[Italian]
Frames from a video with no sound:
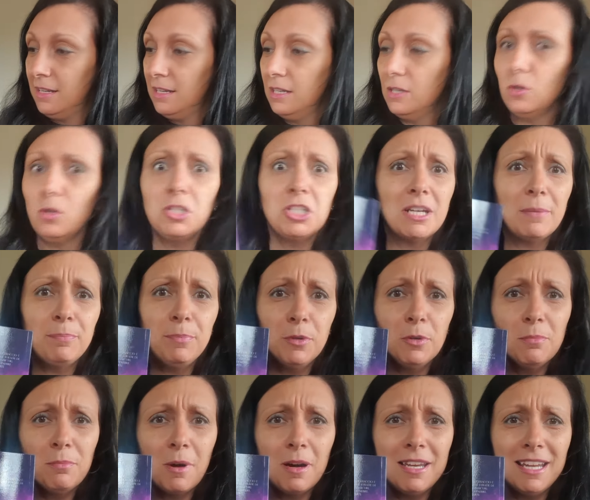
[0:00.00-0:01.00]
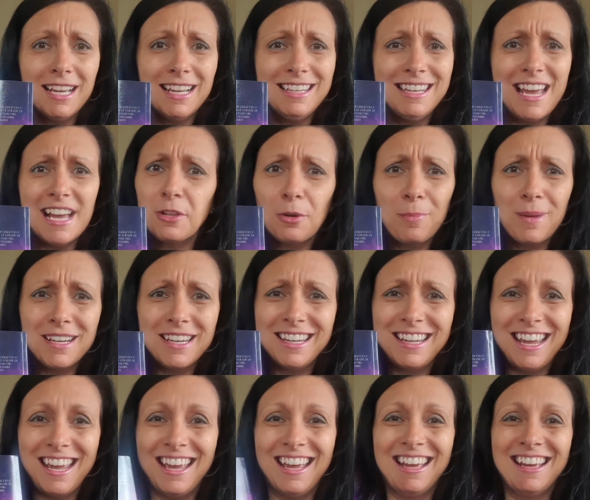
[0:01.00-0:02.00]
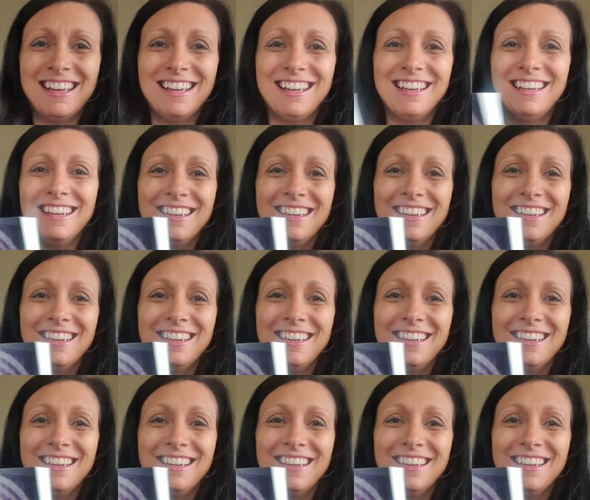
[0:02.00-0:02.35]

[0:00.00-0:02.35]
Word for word: Non c'è più Monica dietro, perché?